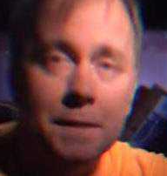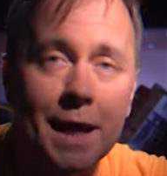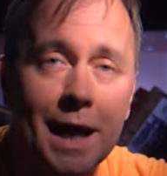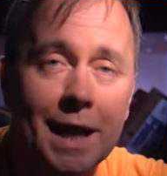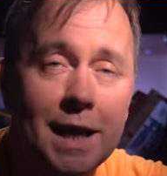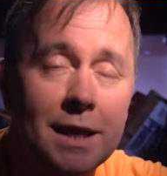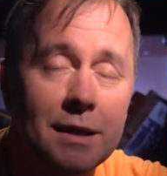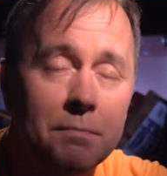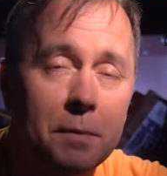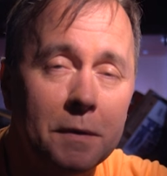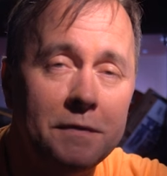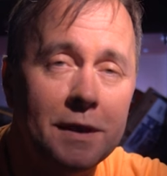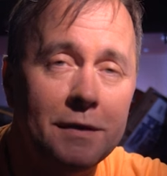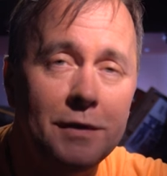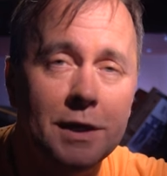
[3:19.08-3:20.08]
Олени, по
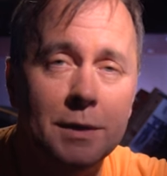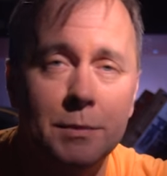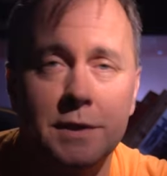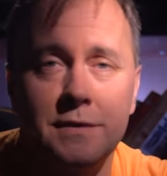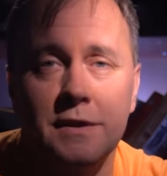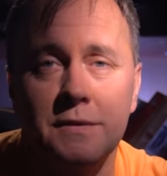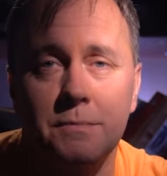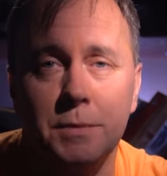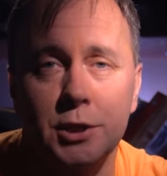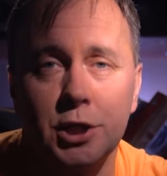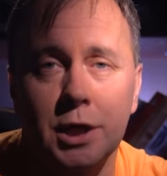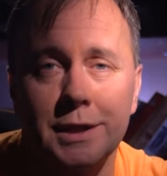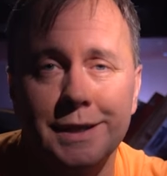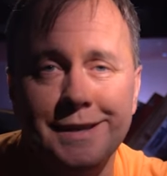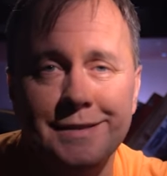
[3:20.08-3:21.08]
всей видимости,
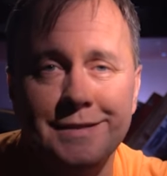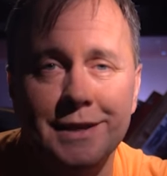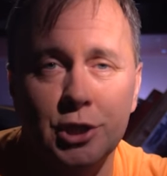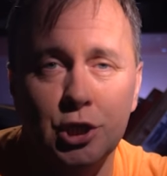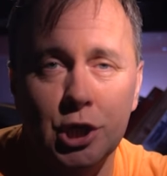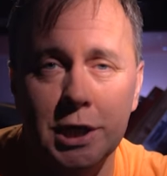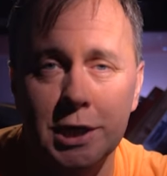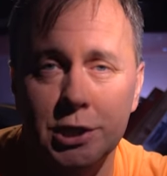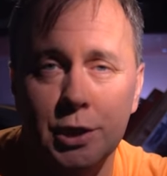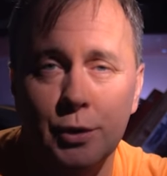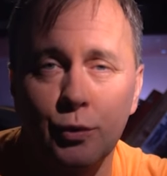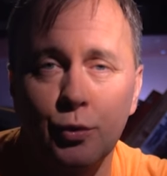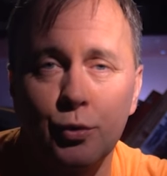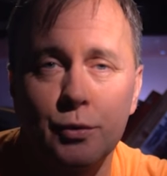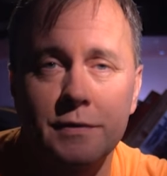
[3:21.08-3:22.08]
сбежал из ночлежки
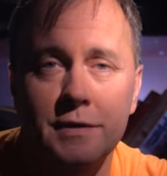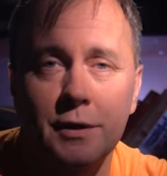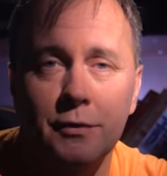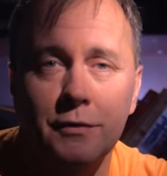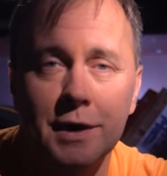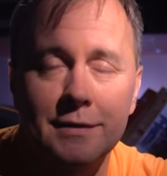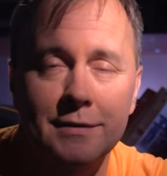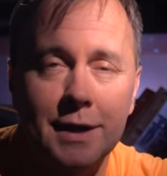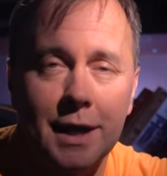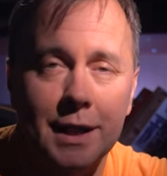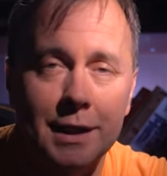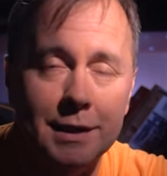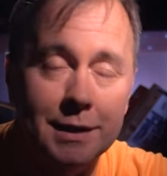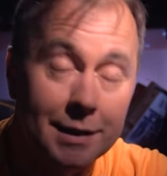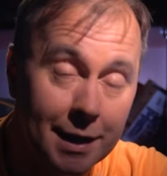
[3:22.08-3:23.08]
у Курского
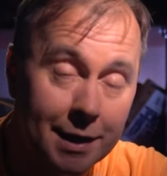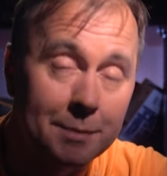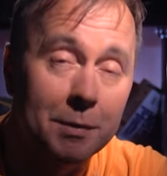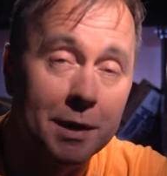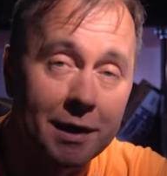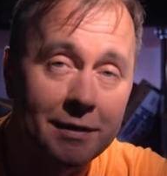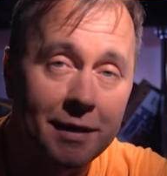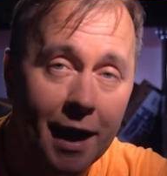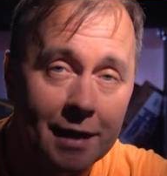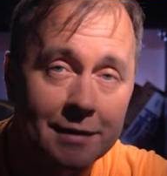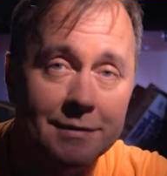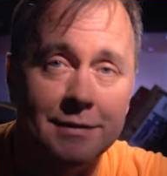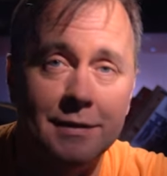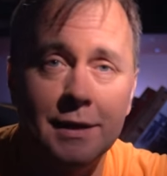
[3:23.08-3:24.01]
вокзала. Недаром князь.